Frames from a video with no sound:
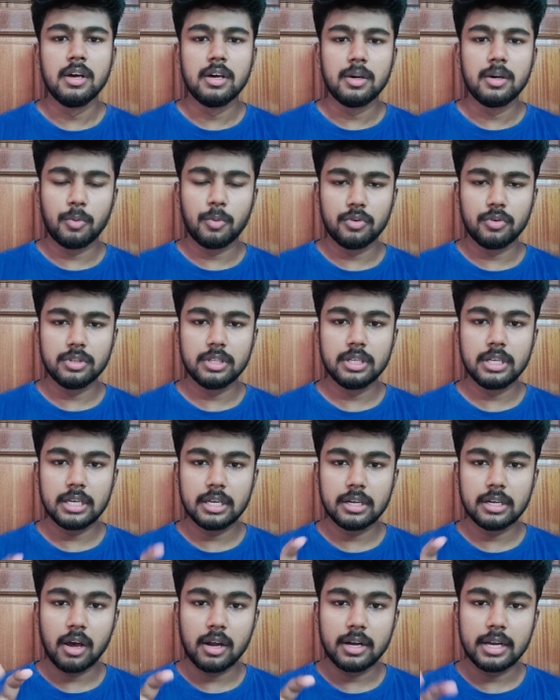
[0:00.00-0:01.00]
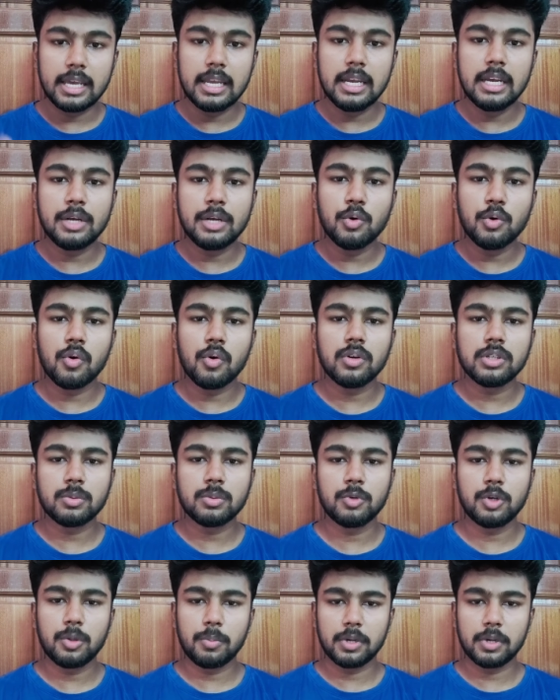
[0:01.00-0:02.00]
இப்போ வந்து நீங்கள் நான் டெய்லி டூ ஹவர்ஸ்
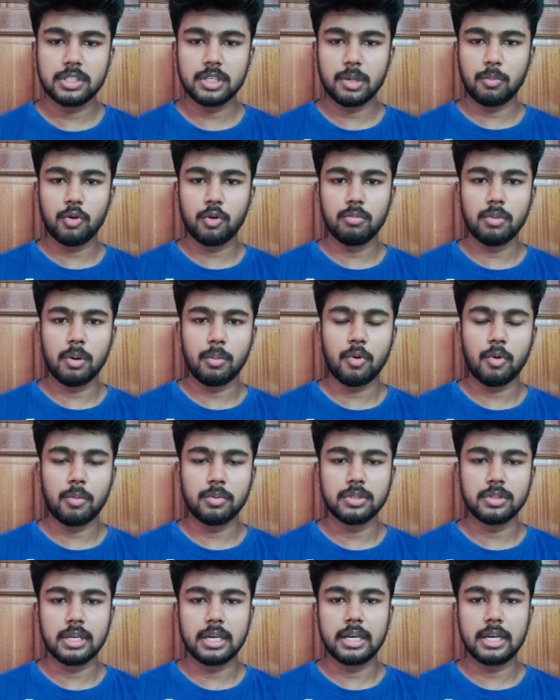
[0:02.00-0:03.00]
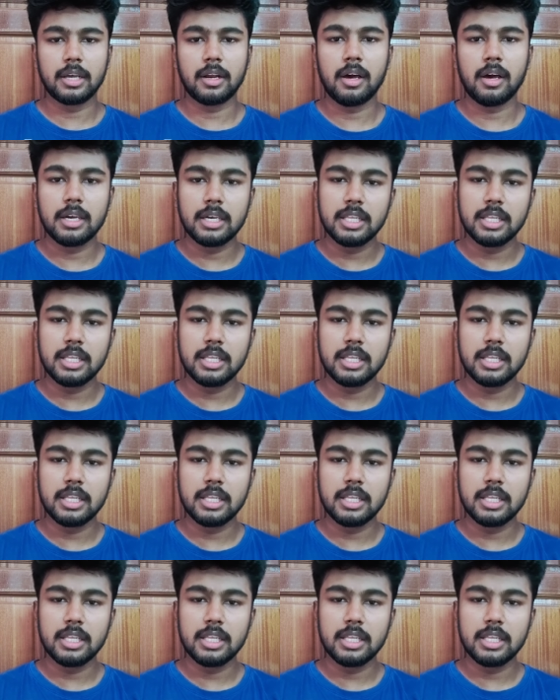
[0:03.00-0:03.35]
மட்டும் படித்தா போதுமா அப்படி அப்படின்னு சொல்லி கேட்டிங்கன்னா